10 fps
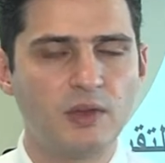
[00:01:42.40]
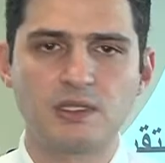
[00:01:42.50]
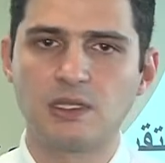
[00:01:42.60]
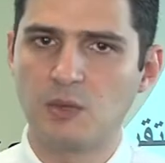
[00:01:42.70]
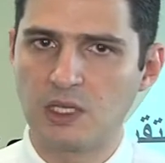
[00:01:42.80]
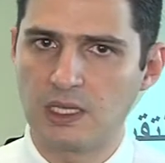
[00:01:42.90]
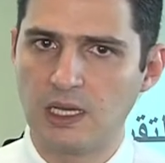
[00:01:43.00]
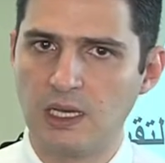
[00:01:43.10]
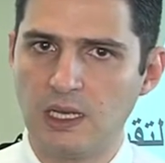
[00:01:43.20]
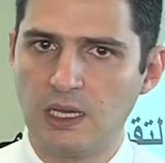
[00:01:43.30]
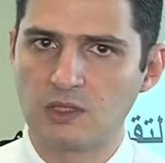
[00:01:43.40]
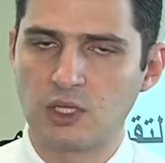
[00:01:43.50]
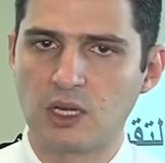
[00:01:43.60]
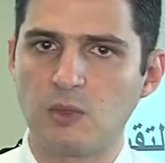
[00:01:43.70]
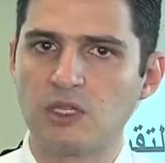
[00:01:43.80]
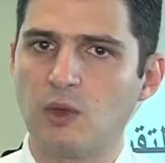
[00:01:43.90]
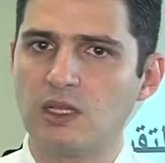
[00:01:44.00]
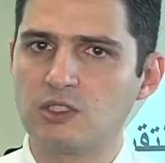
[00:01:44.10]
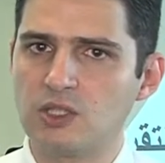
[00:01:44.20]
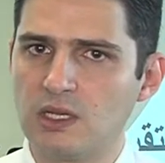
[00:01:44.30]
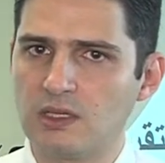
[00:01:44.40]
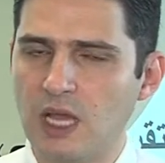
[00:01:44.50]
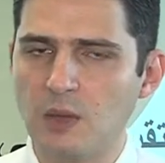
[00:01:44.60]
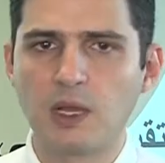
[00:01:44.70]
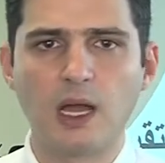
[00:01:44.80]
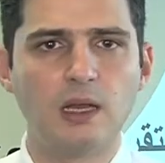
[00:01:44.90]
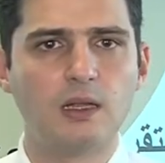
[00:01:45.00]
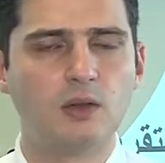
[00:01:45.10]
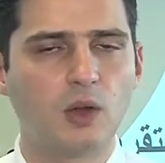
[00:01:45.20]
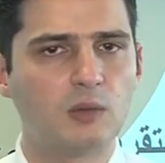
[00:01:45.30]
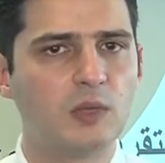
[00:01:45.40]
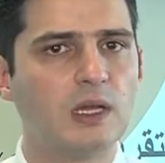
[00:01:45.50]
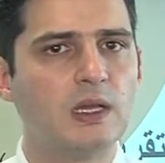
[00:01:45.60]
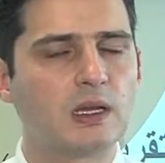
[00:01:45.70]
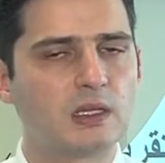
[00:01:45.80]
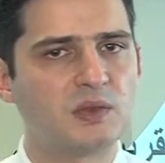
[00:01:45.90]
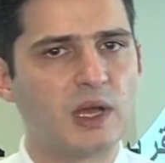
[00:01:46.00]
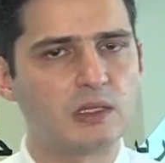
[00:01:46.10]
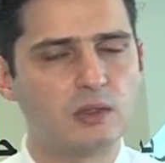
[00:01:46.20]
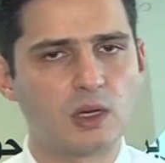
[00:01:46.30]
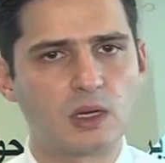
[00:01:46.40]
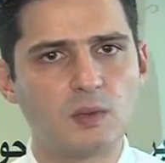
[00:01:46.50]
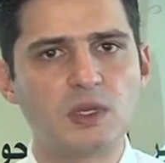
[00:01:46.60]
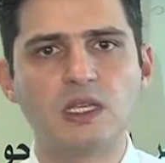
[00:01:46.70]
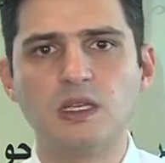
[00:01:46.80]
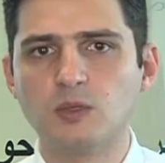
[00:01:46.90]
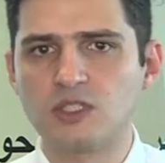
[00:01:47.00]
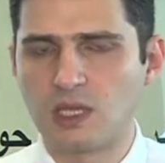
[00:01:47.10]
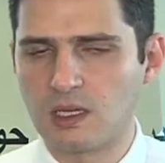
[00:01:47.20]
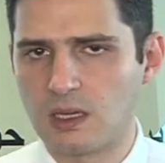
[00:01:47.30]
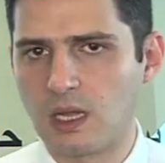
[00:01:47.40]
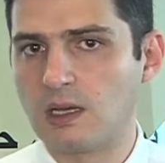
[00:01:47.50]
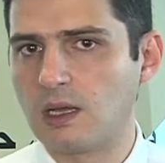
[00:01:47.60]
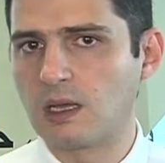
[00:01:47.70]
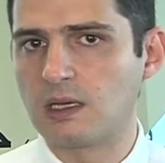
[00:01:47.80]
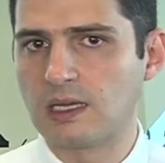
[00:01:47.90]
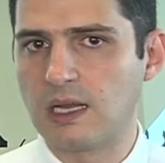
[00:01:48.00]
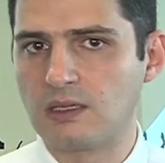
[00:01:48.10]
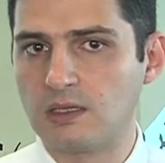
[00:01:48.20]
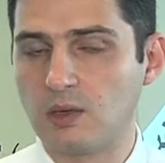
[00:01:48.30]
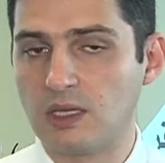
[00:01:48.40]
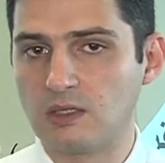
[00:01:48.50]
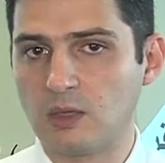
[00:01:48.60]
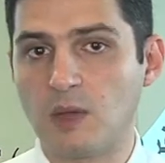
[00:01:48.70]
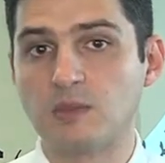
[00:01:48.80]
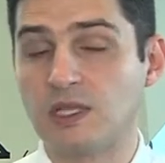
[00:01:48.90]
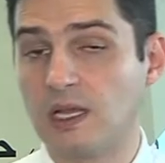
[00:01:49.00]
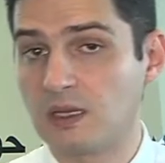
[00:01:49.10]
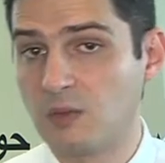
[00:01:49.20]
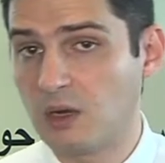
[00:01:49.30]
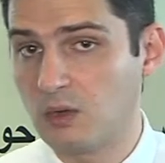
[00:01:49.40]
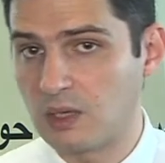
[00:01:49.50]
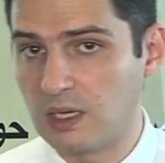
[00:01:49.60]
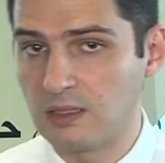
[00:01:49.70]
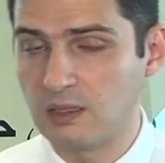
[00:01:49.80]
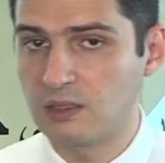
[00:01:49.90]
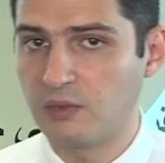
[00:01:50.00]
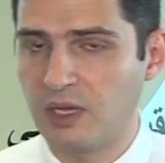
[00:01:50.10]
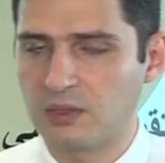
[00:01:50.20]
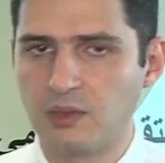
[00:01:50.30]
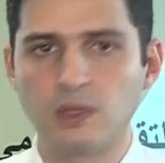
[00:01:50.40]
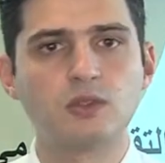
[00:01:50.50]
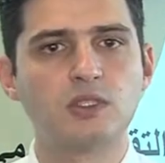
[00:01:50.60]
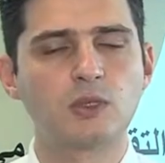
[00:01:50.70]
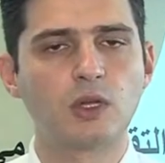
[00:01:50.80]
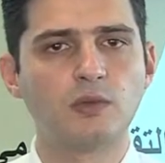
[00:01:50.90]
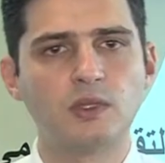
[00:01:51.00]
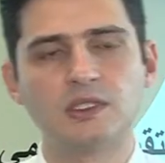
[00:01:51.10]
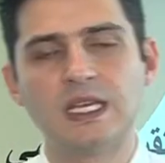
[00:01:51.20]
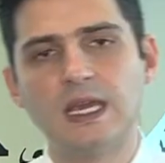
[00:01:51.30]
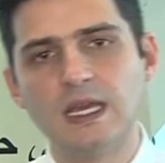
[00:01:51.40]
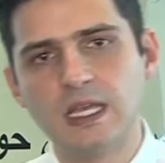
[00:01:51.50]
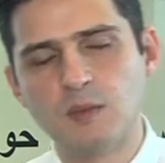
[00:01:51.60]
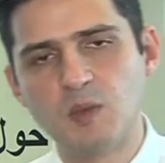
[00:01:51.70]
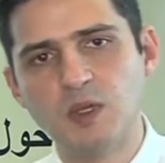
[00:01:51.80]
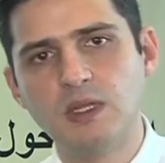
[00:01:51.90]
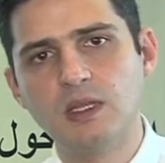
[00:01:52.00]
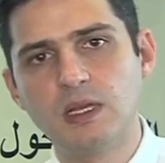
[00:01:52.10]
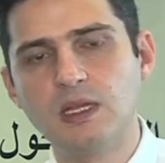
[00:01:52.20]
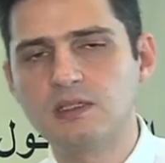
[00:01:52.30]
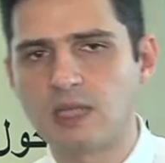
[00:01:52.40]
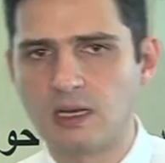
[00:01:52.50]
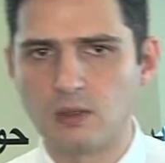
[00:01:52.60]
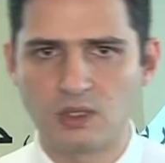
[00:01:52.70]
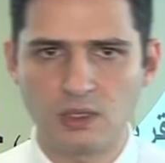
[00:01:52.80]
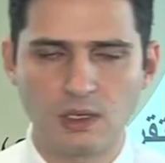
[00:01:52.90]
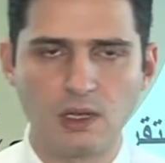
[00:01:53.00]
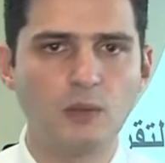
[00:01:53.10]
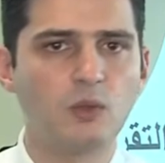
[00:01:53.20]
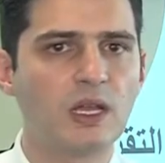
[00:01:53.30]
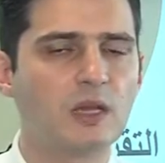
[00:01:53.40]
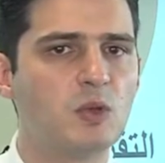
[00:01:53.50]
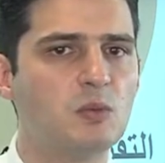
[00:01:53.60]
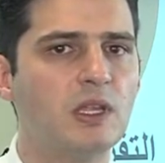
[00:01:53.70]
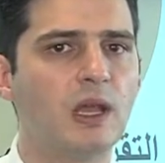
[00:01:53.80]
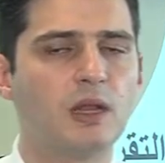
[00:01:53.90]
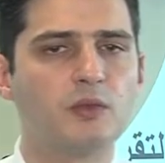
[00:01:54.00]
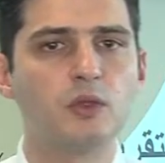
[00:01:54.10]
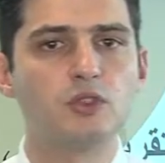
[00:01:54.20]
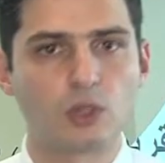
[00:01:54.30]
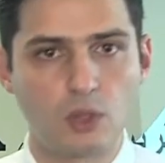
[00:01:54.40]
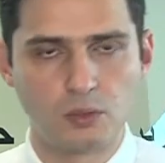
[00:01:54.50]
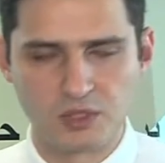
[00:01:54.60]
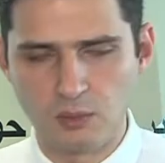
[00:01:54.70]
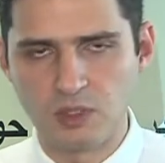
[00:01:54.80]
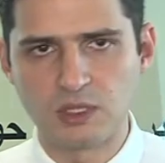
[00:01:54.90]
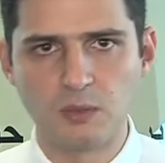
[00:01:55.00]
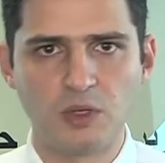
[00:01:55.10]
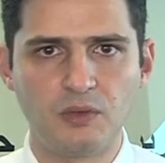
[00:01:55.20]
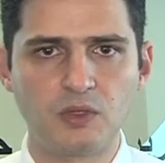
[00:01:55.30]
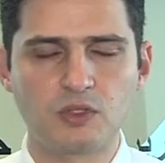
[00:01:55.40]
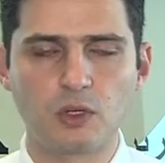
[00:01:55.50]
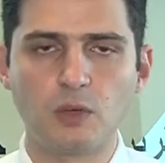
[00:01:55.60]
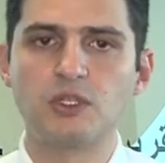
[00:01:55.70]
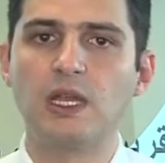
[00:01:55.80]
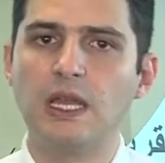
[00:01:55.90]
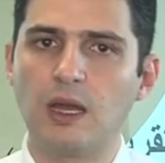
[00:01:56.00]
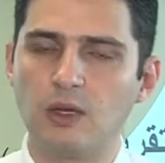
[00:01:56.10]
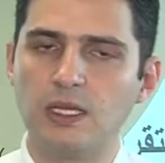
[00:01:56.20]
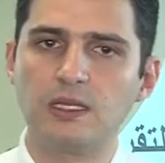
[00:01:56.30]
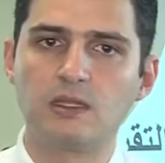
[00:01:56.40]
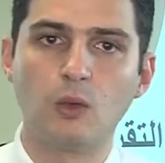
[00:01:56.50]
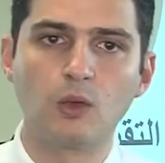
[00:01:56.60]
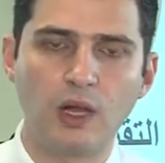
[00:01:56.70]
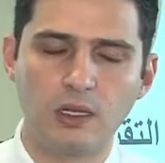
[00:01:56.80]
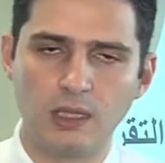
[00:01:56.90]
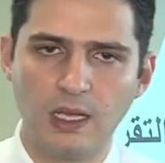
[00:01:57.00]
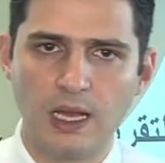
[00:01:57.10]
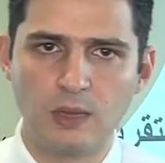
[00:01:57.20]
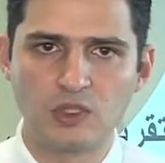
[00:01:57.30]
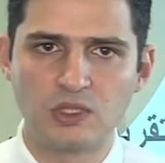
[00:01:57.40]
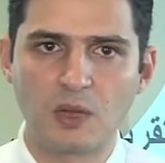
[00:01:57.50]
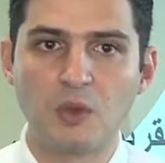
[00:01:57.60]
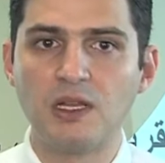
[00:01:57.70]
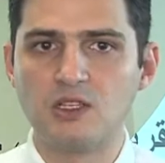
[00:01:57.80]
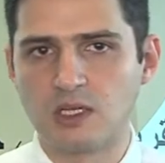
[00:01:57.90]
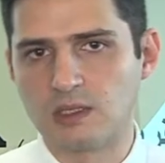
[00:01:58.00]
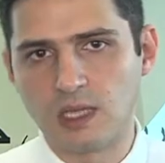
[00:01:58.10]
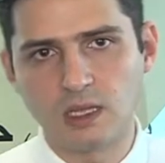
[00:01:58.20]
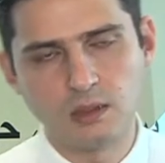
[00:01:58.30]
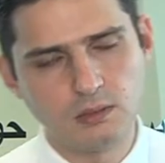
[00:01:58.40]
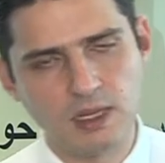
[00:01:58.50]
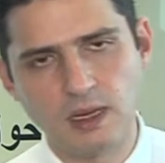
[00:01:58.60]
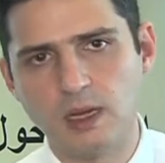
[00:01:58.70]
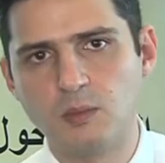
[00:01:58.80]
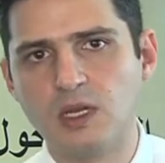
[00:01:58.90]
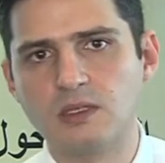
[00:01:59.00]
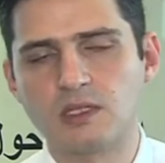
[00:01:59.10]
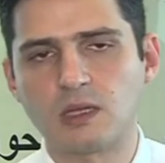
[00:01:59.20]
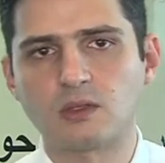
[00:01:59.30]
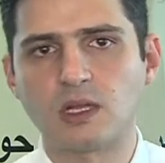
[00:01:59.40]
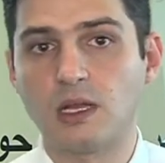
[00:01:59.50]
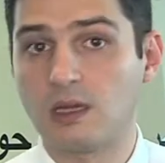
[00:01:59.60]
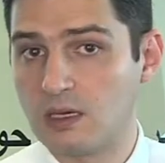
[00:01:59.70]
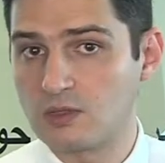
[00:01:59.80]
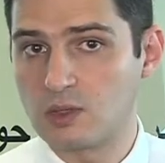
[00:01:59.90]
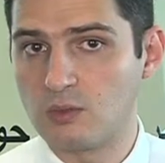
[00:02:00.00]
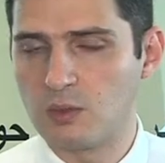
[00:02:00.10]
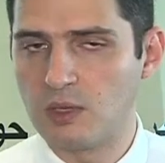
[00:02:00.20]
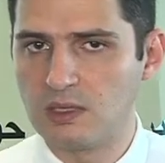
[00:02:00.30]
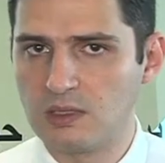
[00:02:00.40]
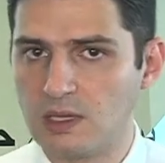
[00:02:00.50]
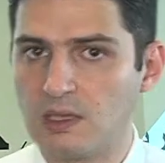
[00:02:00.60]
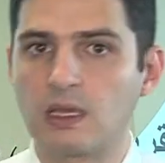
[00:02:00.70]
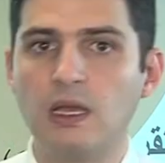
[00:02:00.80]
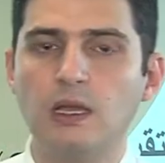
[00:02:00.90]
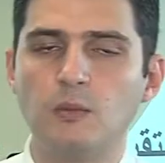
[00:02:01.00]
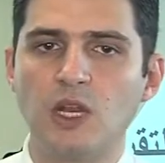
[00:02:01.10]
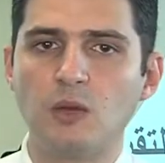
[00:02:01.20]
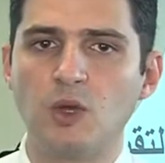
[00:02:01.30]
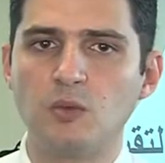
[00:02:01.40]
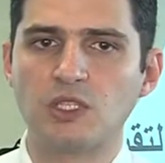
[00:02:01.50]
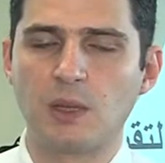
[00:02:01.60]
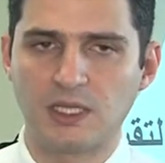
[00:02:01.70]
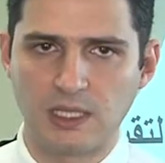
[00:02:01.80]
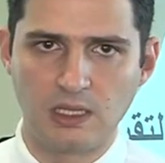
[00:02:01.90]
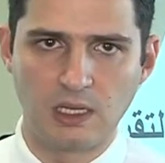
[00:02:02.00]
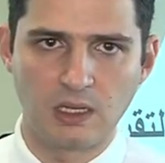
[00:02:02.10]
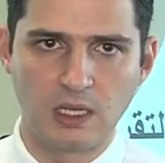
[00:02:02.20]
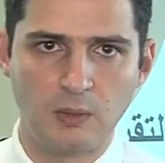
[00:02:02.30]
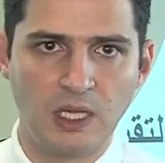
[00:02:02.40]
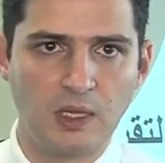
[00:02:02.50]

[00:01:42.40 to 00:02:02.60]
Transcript: 98.8 خلال الشهر الماضي وهذا الشيء الذي ابقى على نوعا ما ارتفاعات الدولار الامريكيه مستقره على الاقل خلال تداولات يوم امس لكن مره اخرى هذه الارتفاعات في كونسيومر كونفدنس هي مبنيه ليس على الوضع القائم ولكن مبنيه على فيوتشر هوبس او ما يسمى بالفيوتشر هوبس او اللي هي توقعات المستقبل الجيد لكن لا نعلم ما الذي سيحدث خلال الاشهر المقبله لذلك من المهم متابعه هذه الارقام